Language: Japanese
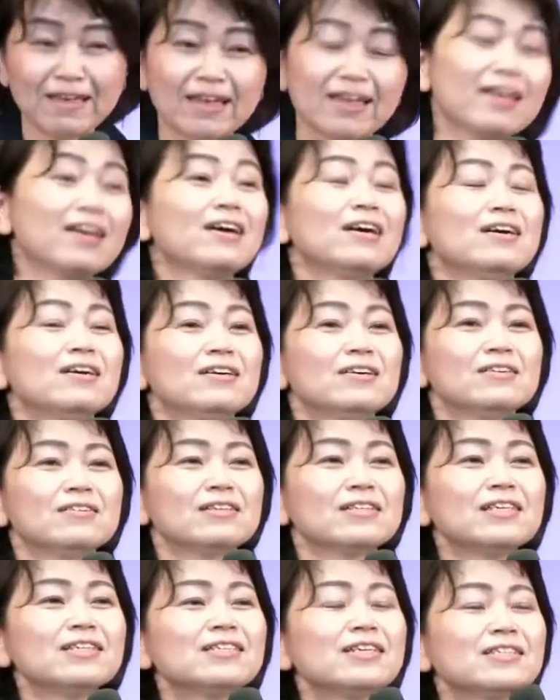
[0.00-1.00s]
ね
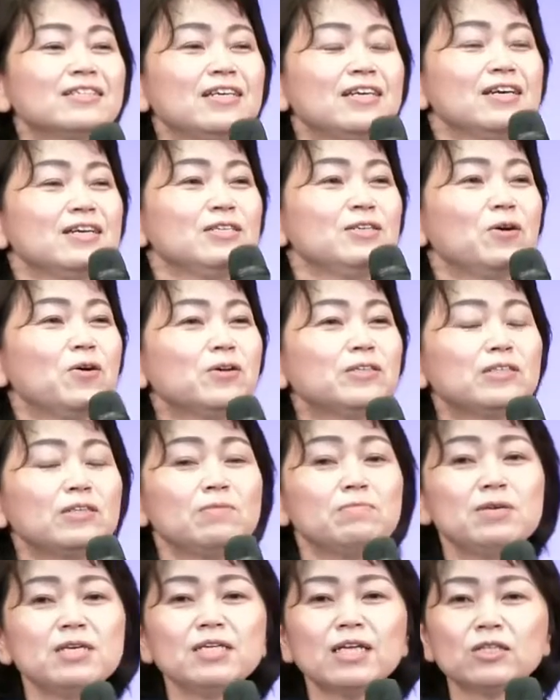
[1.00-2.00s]
私たち日本
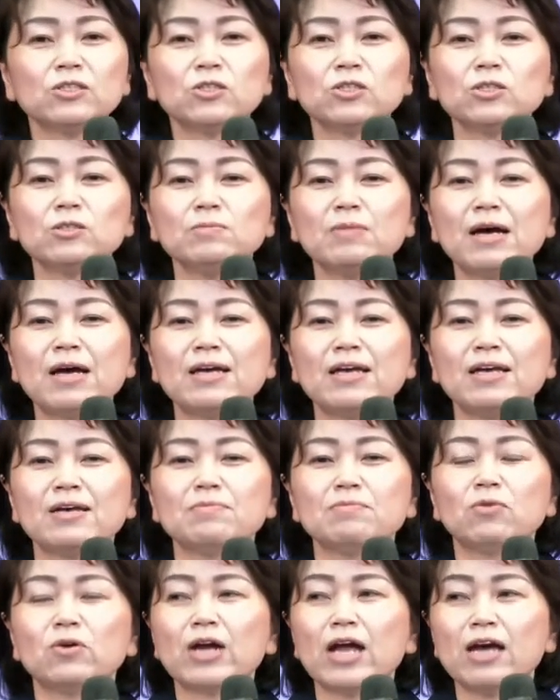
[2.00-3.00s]
人みんな10万
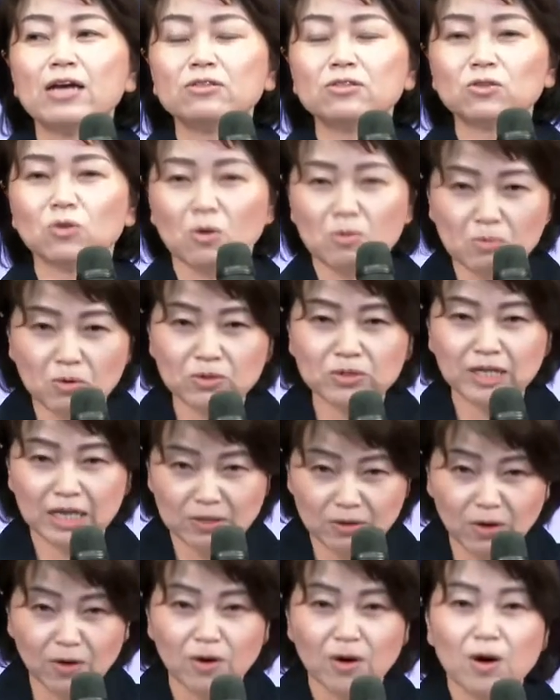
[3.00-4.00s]
円もらえると思うけ
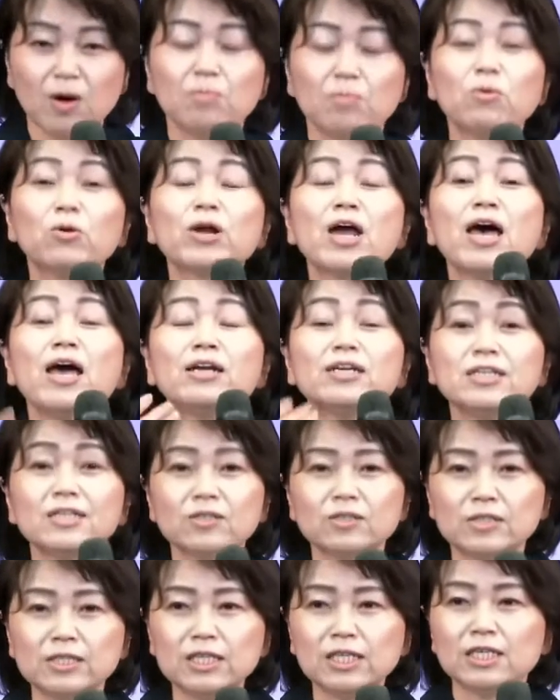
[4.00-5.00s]
どもらえる
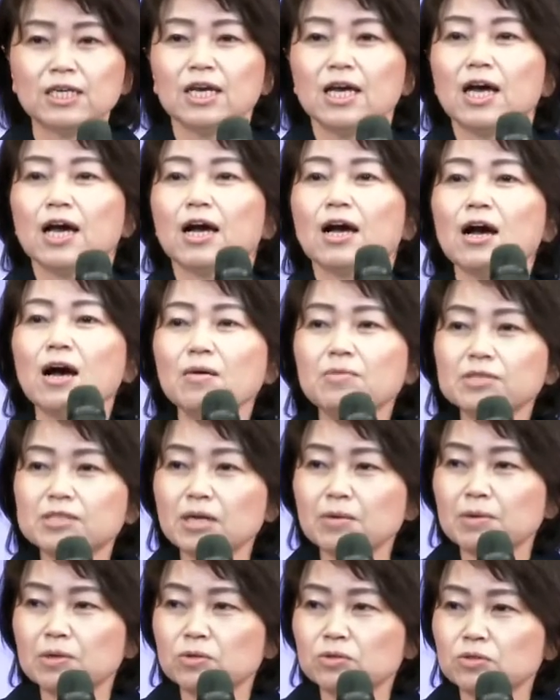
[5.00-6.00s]
ように神
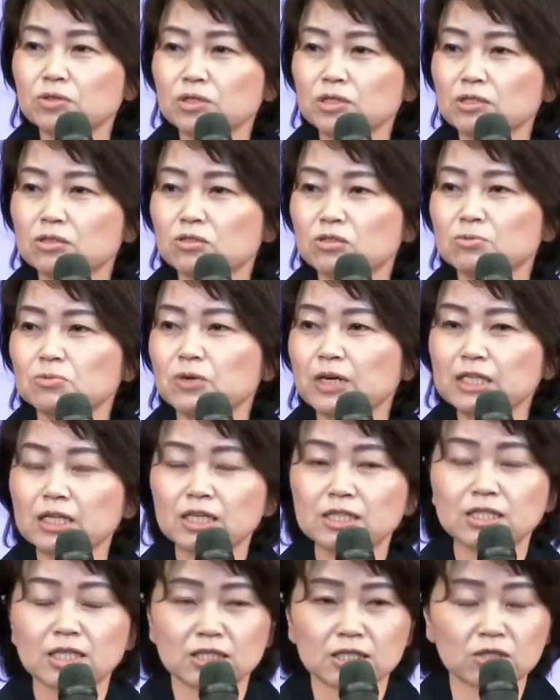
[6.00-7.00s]
様の国に住む
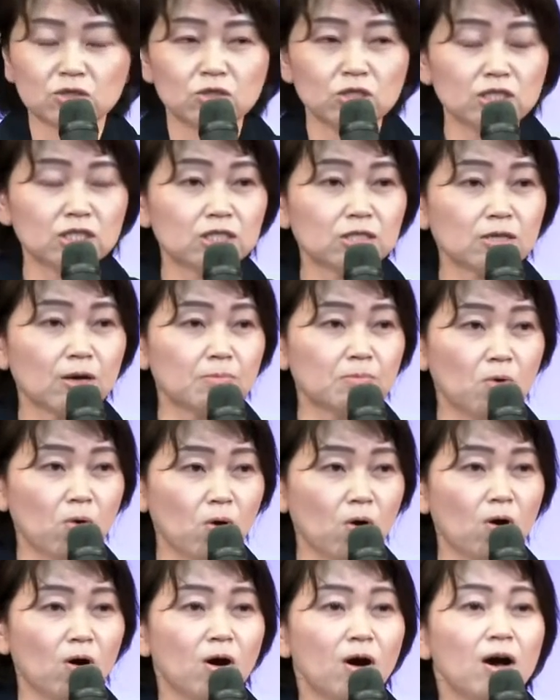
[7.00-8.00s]
私たちクリスチャン
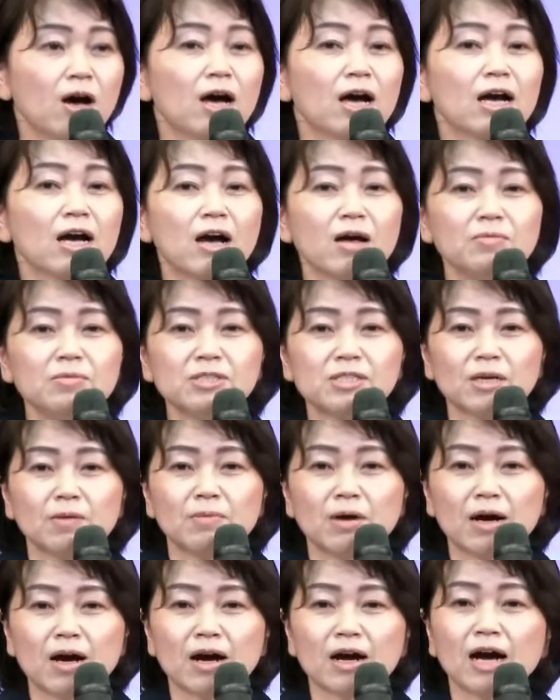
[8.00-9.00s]
も神
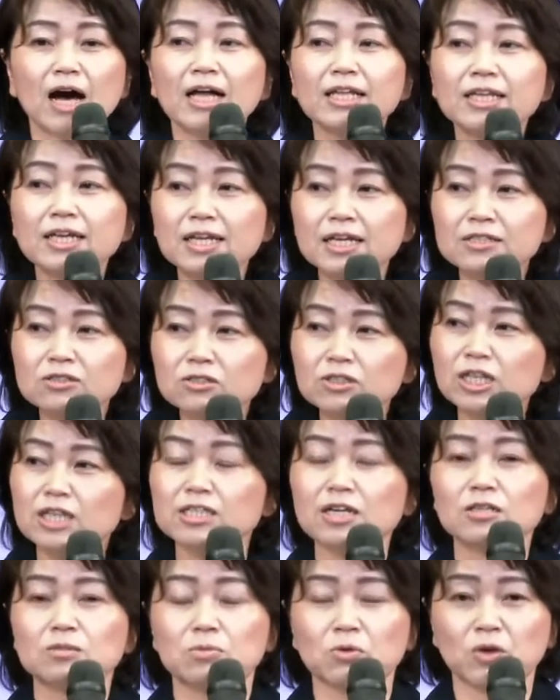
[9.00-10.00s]
様が必ずくだ
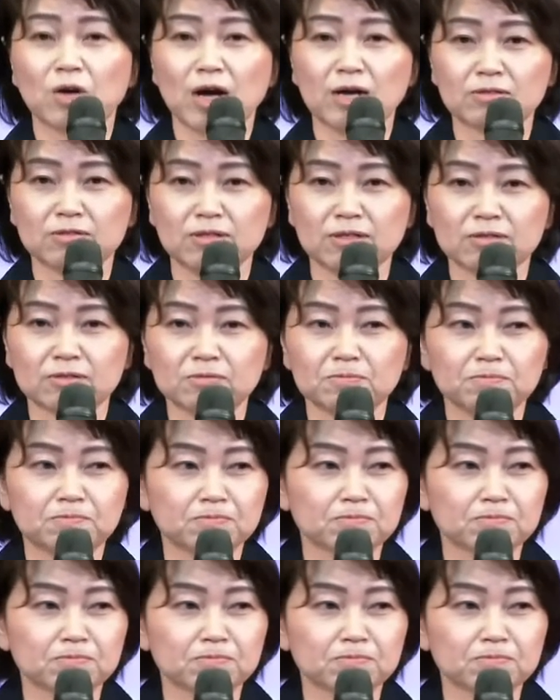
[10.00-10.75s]
さるものがあるんです。